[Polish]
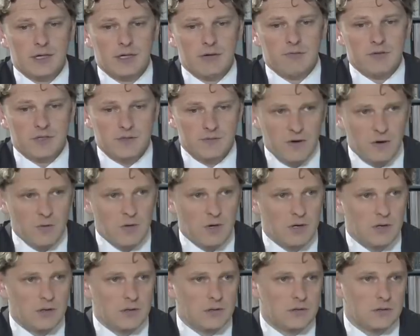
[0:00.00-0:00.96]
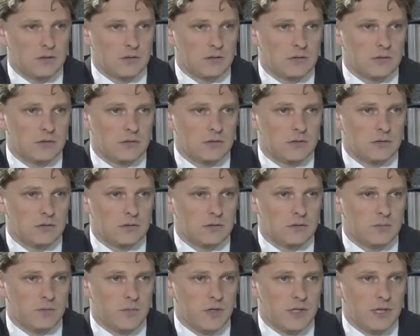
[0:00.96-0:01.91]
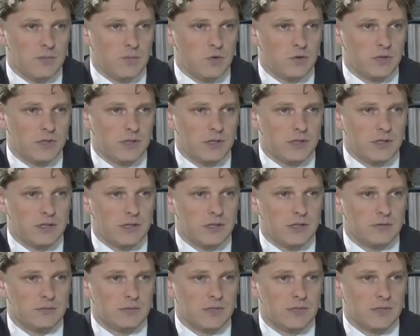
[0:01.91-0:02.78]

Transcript: wezwała e, pana Bondaryka.